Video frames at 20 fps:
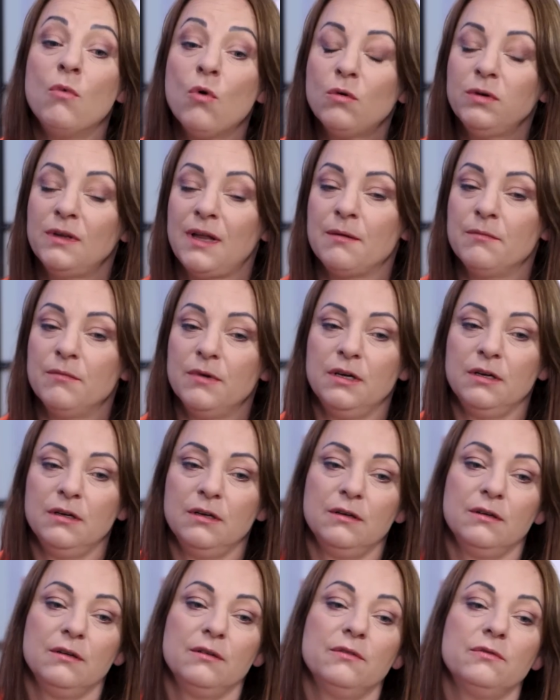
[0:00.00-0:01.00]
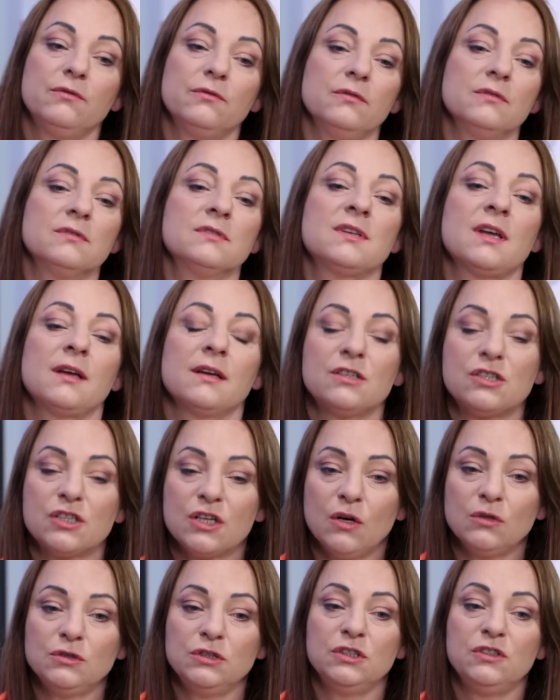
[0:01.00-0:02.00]
mógł nam e,
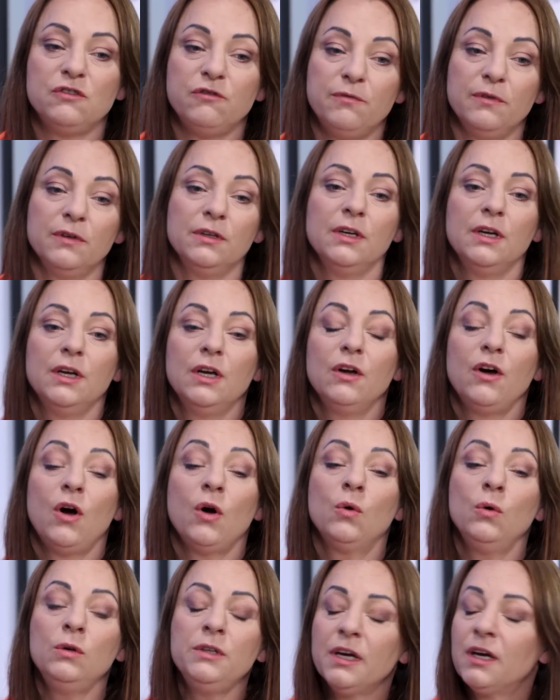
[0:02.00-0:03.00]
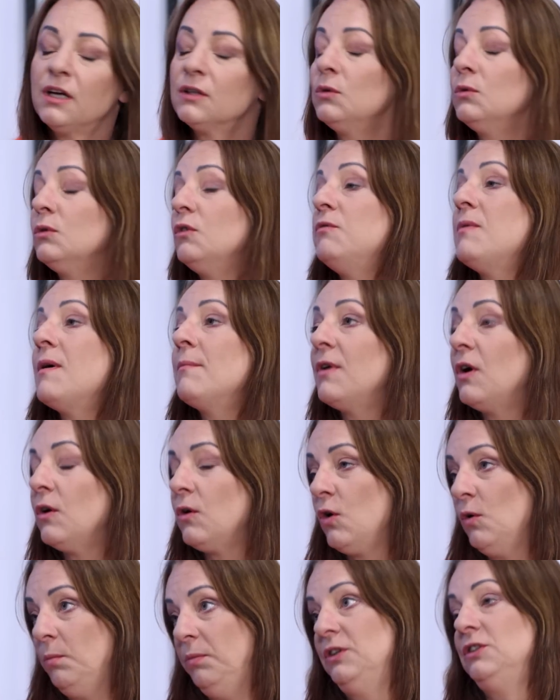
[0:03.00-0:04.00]
zaszkodzić. zaszkodzić. Ogólnie gatunków mamy
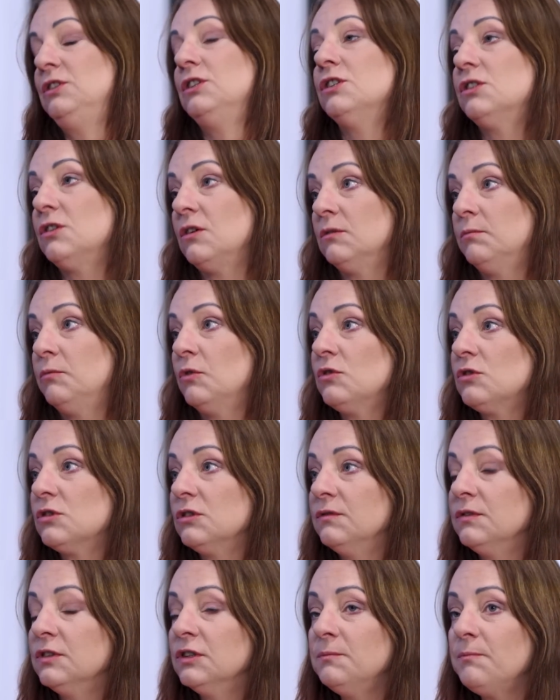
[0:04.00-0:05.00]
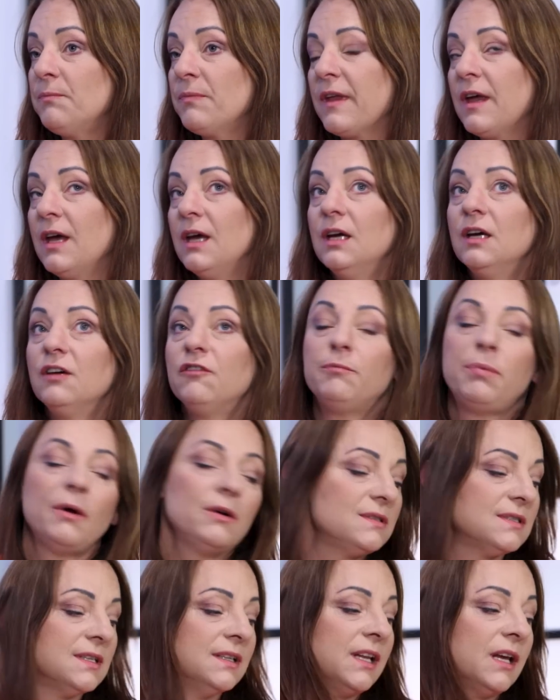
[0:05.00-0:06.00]
około 50 pokrzywy. Pokrzywy. W
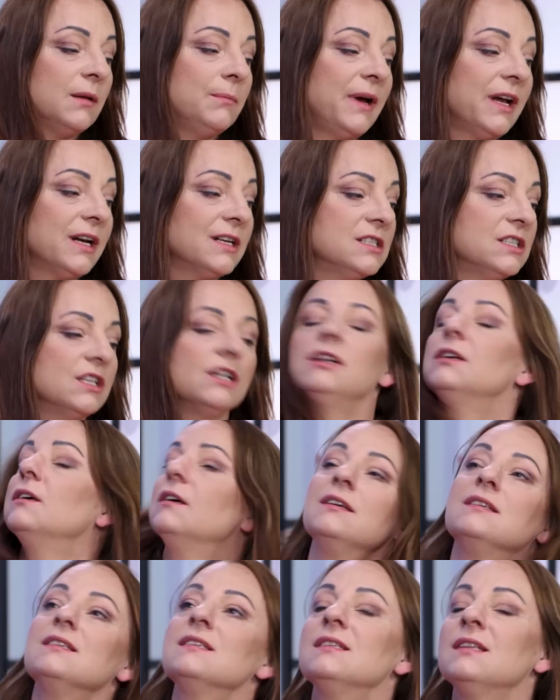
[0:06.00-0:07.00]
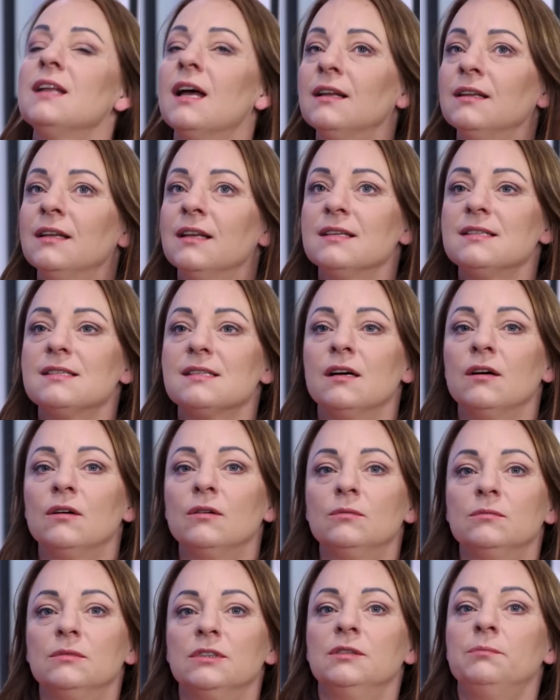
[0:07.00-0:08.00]
Polsce najbardziej e, znane
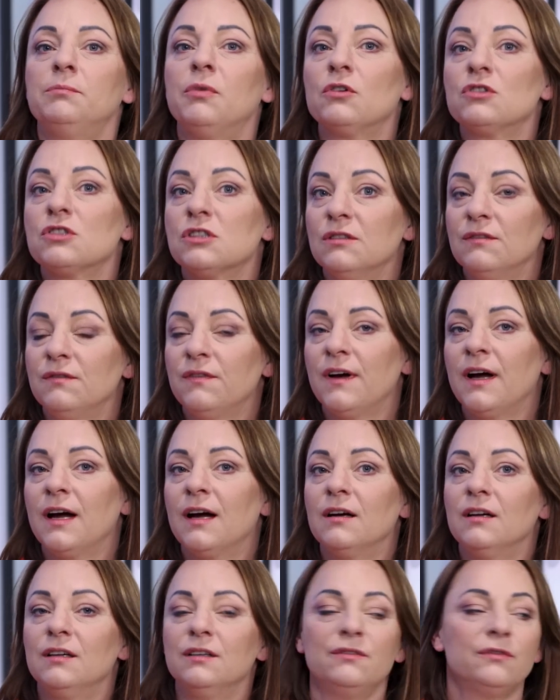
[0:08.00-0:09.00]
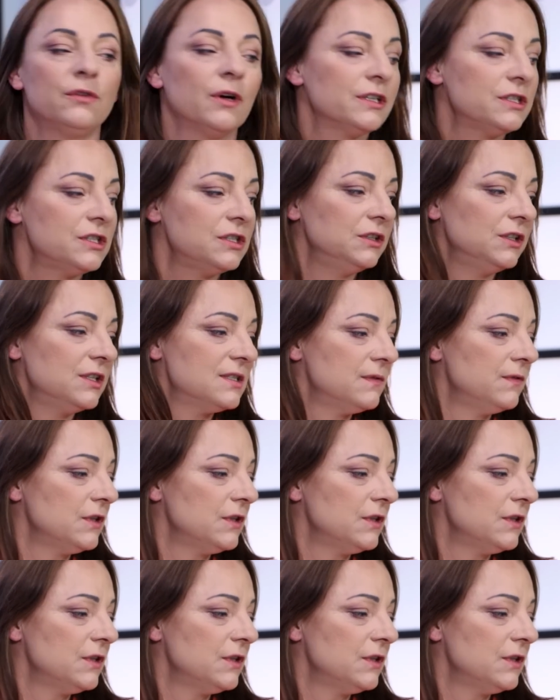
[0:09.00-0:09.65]
są pokrzywa właśnie